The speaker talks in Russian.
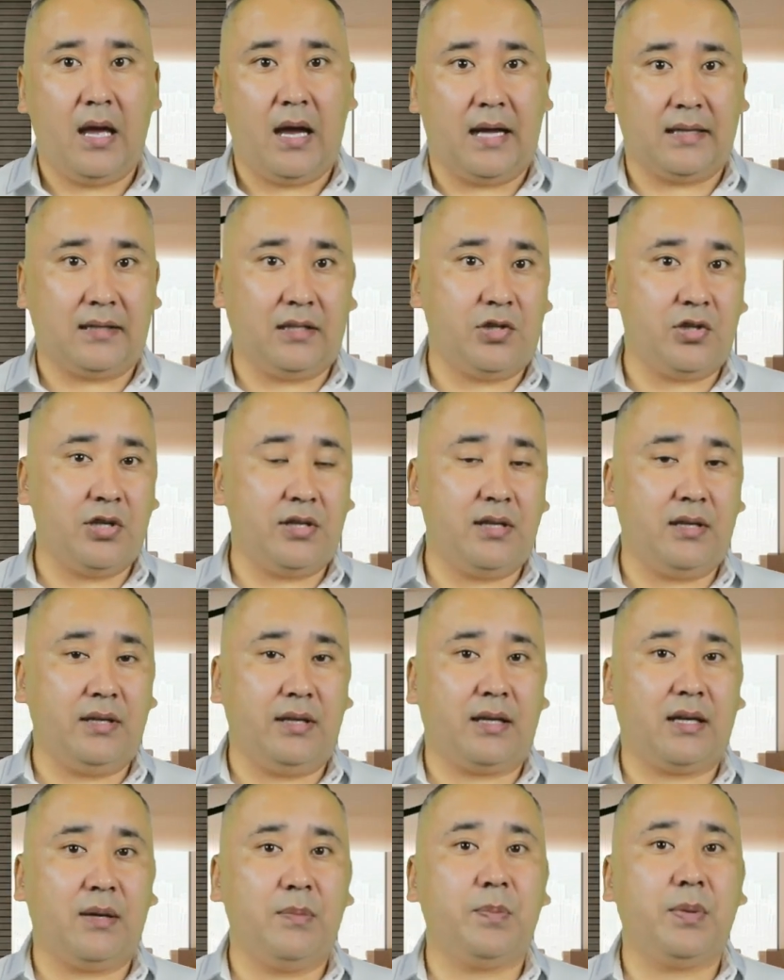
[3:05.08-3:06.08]

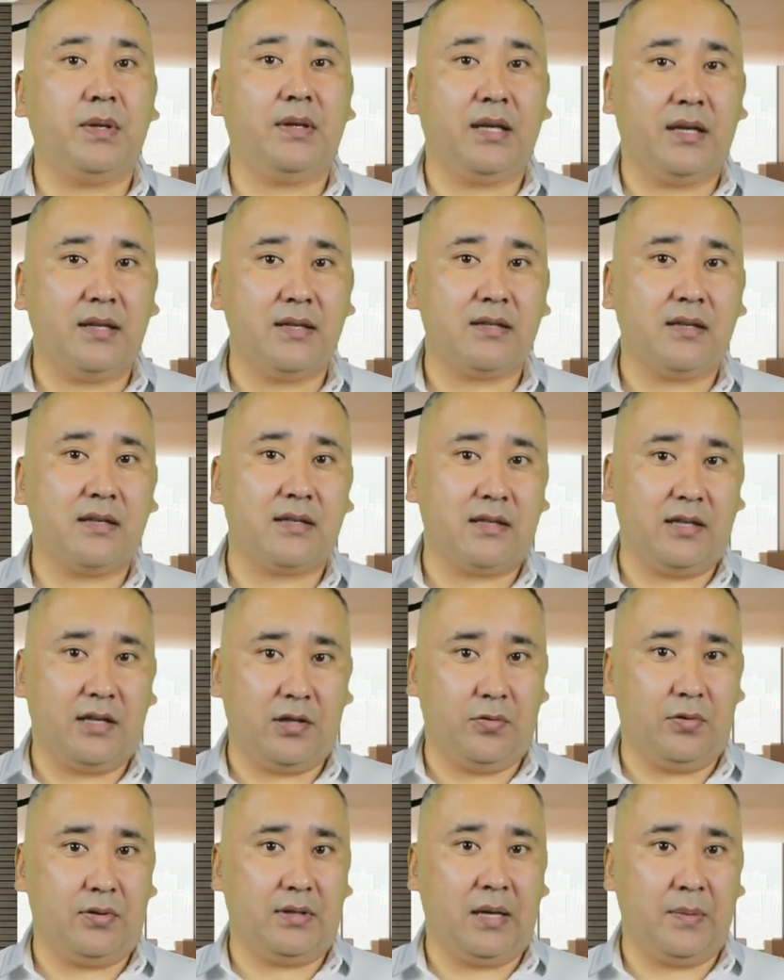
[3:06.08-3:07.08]
Отличительные компетенции
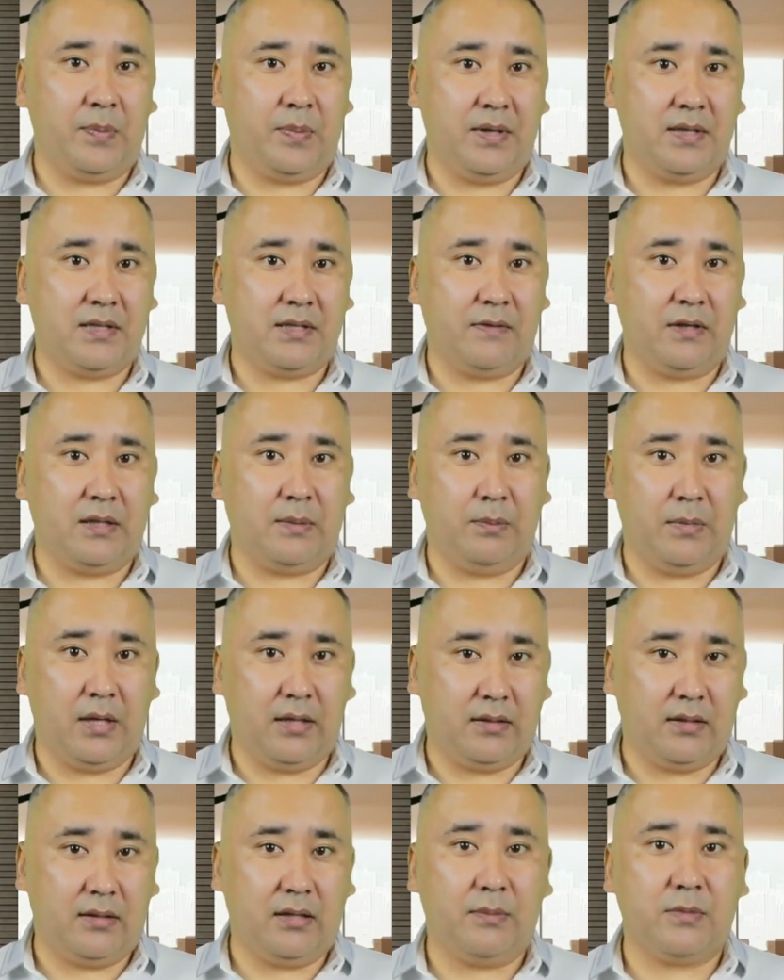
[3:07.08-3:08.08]
следует описывать
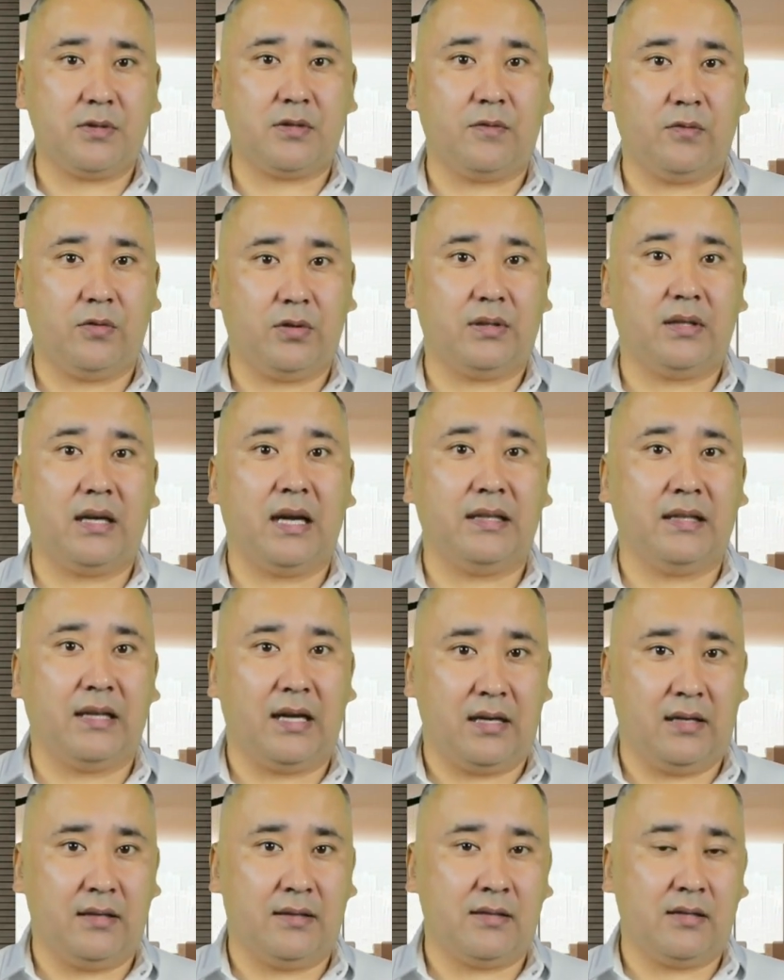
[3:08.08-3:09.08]
методом
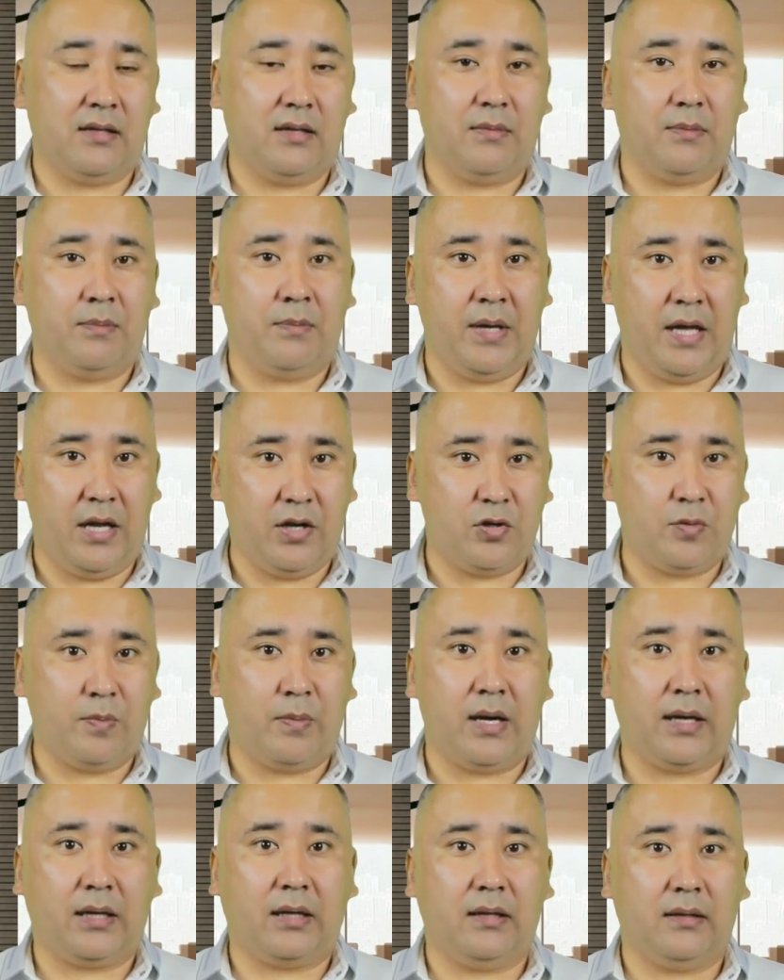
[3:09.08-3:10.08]
свод-анализа,
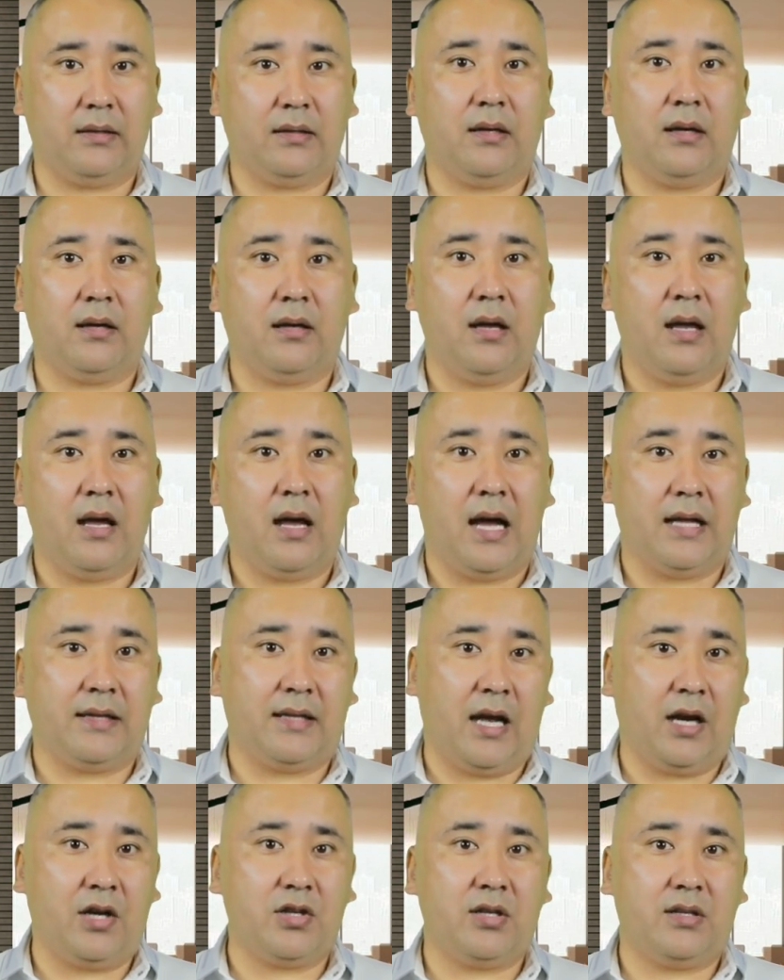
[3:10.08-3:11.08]
бенчмаркинга, а
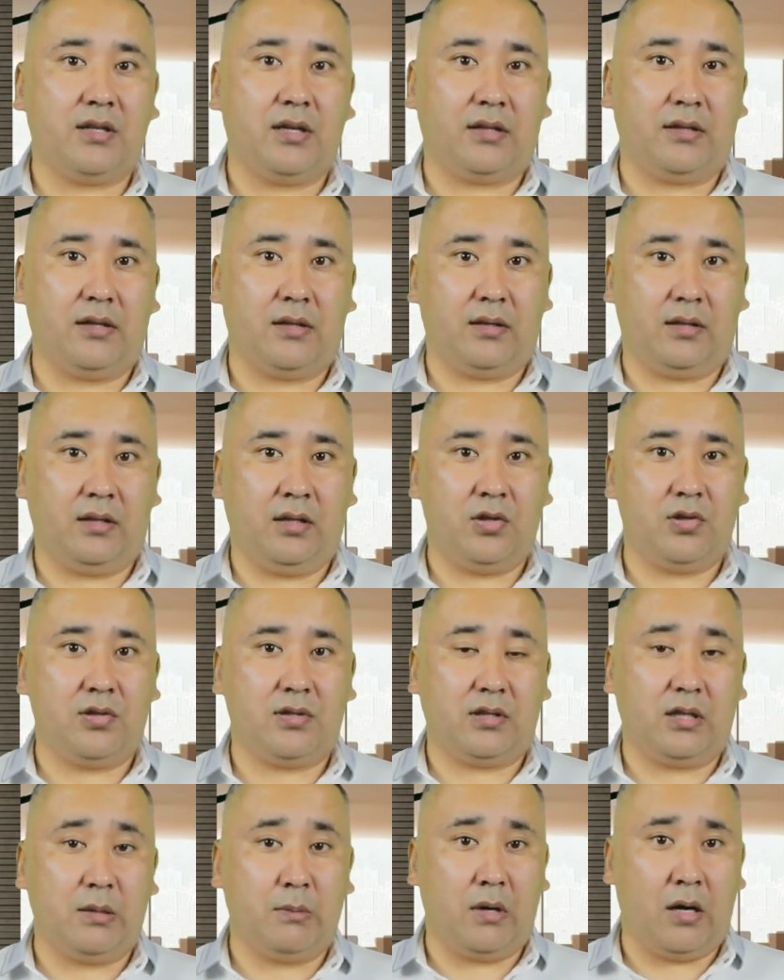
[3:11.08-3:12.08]
также
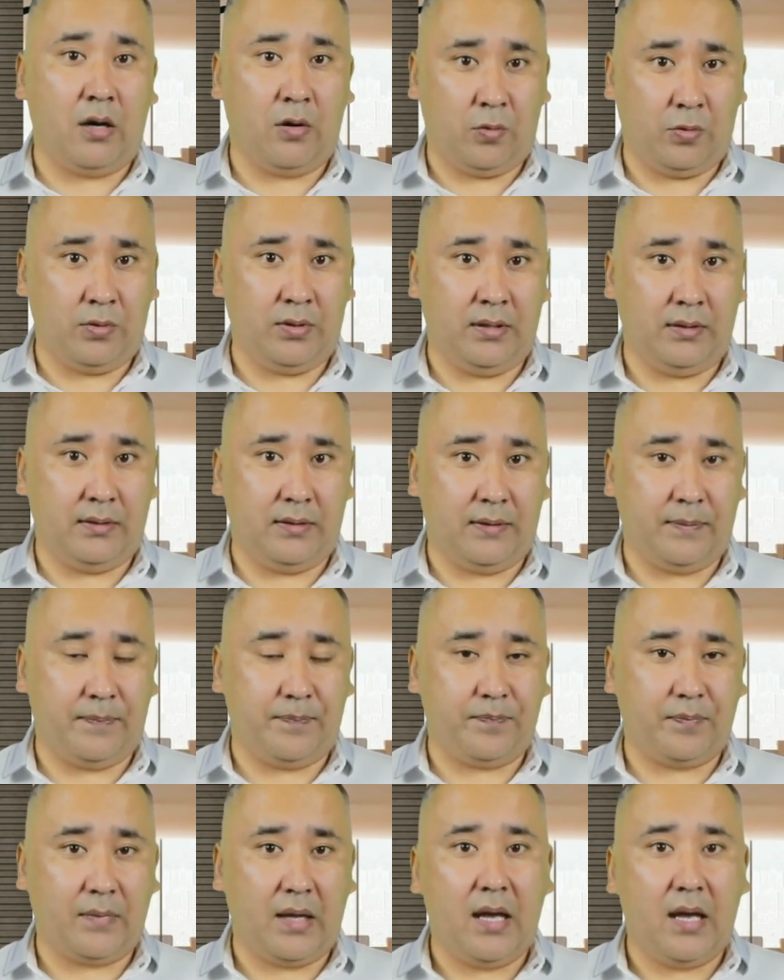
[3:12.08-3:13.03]
технологическим аудитом.